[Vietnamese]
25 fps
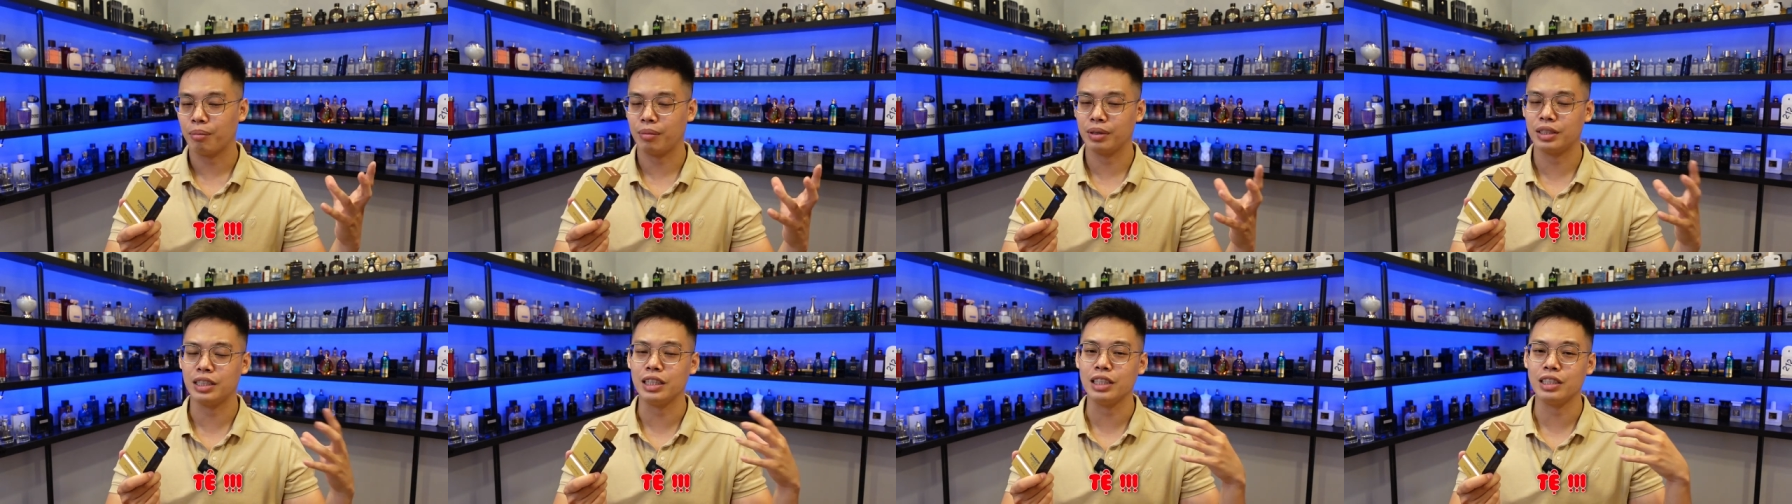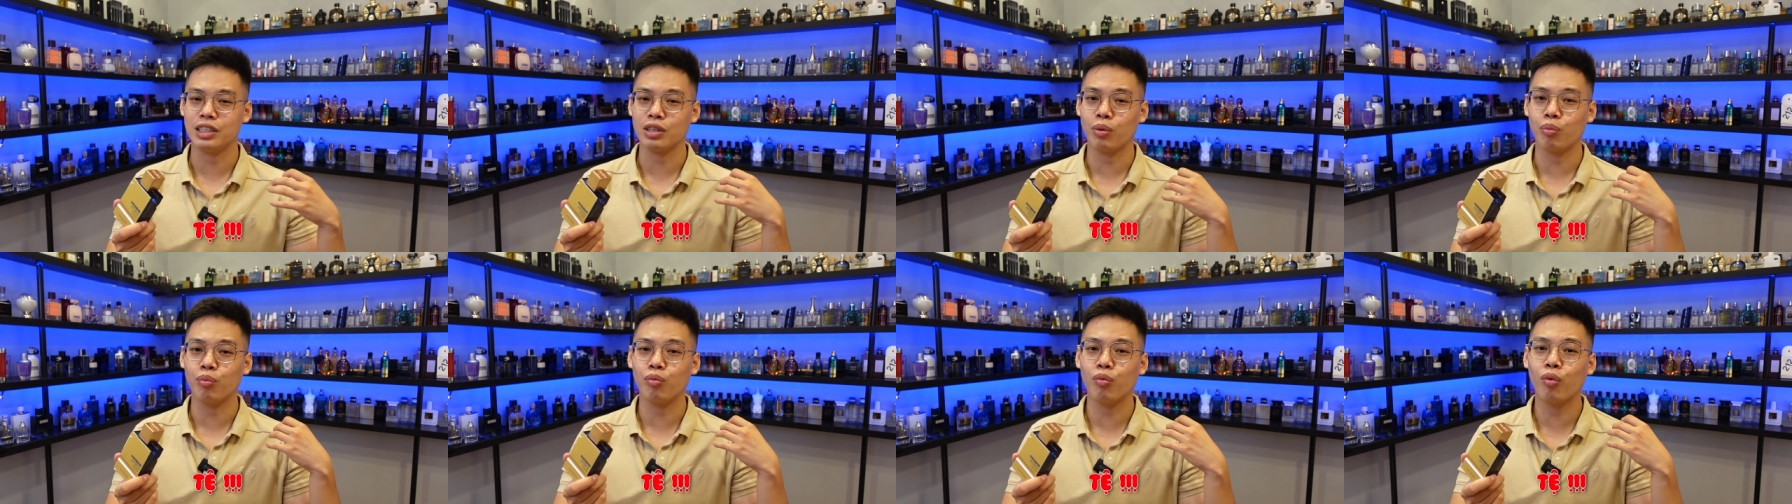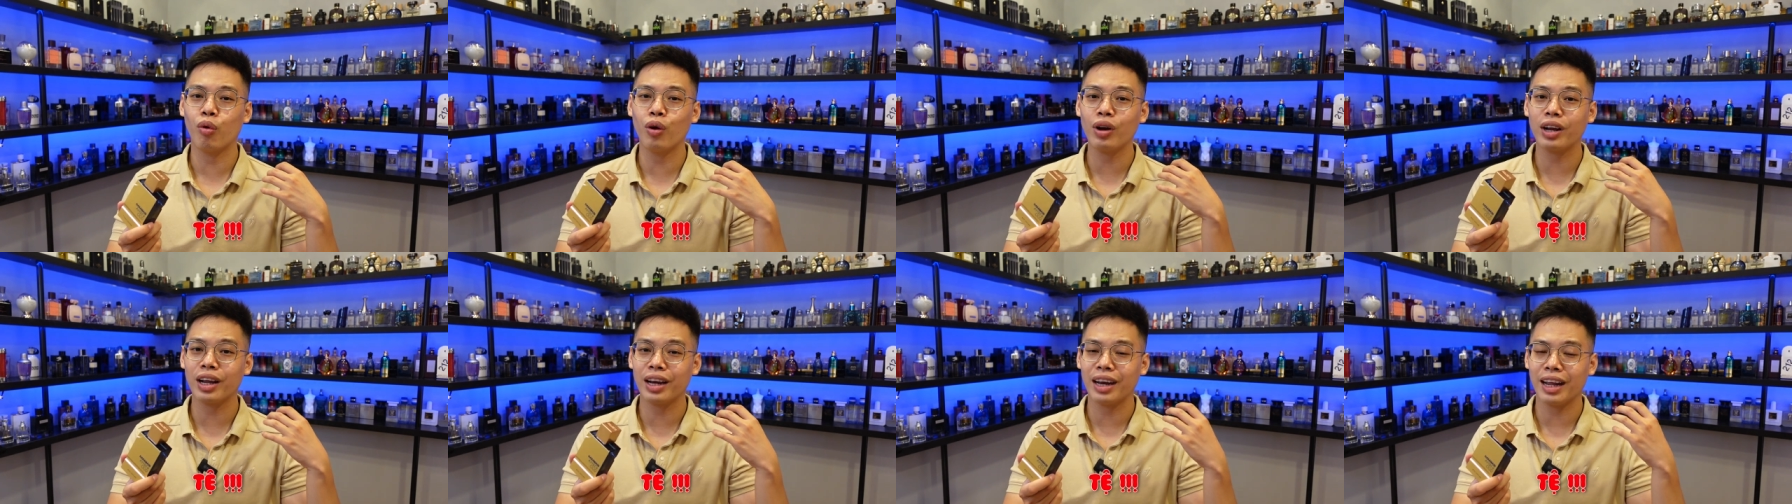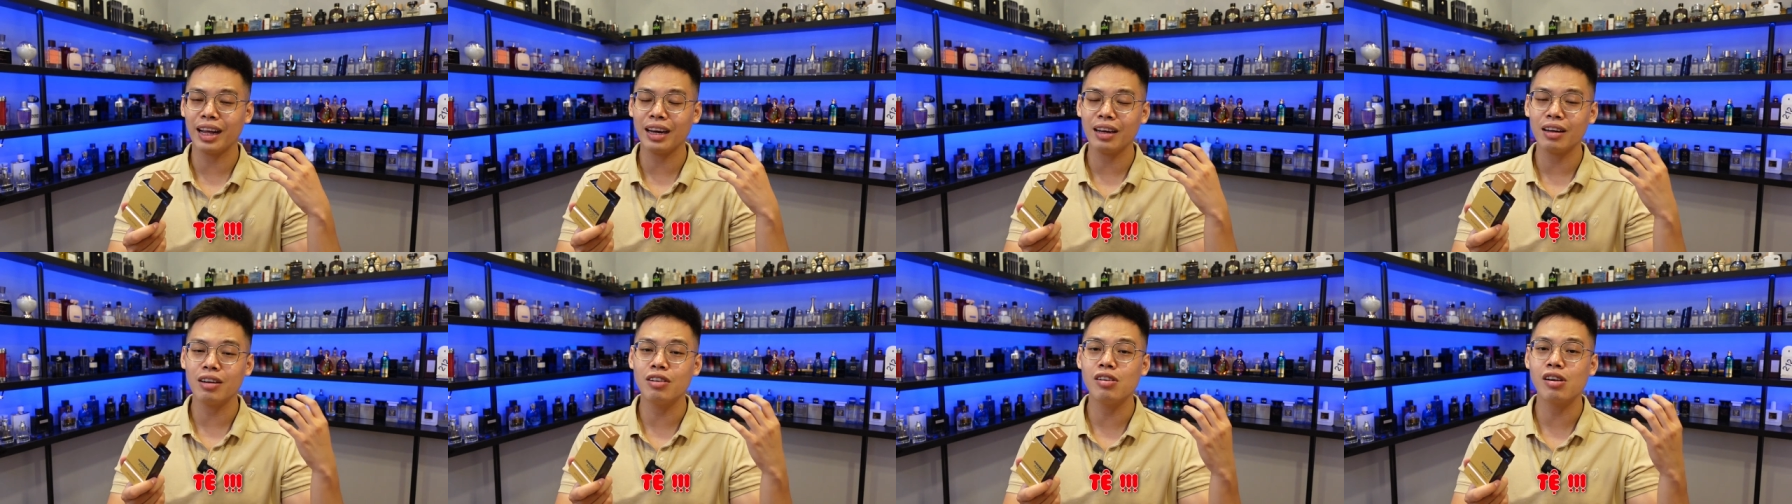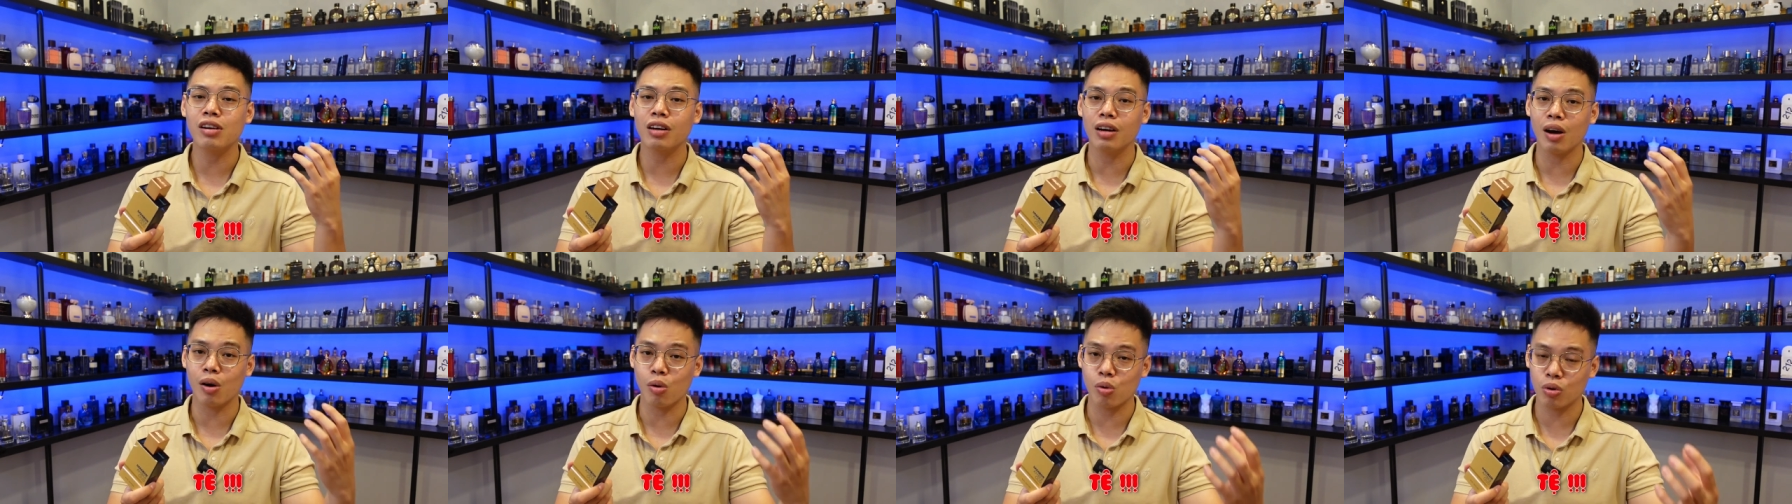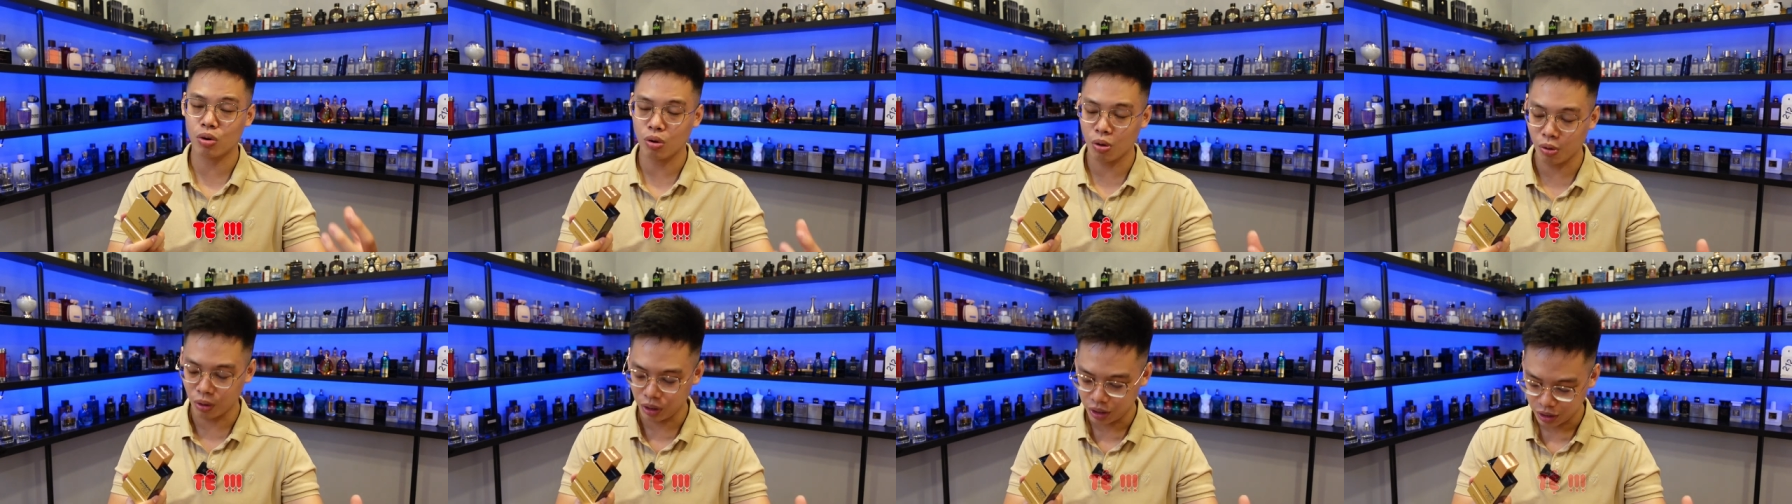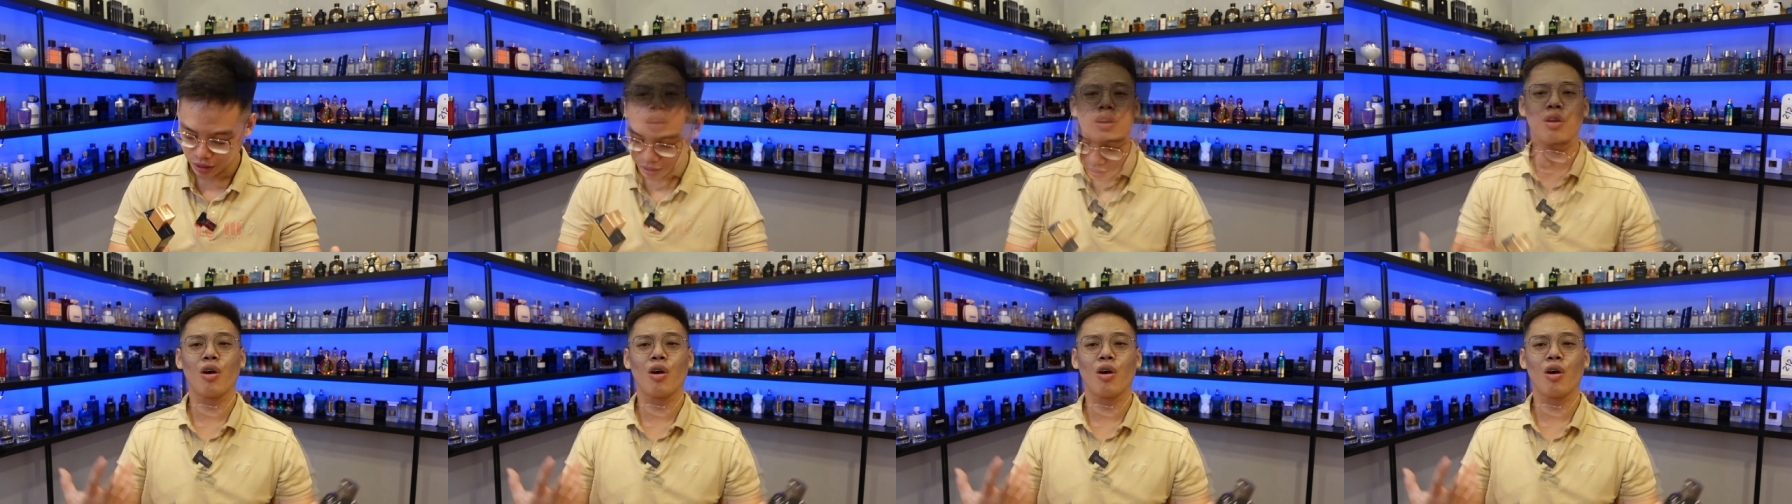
và chỉ giống mỗi cái nét hương đầu thôi.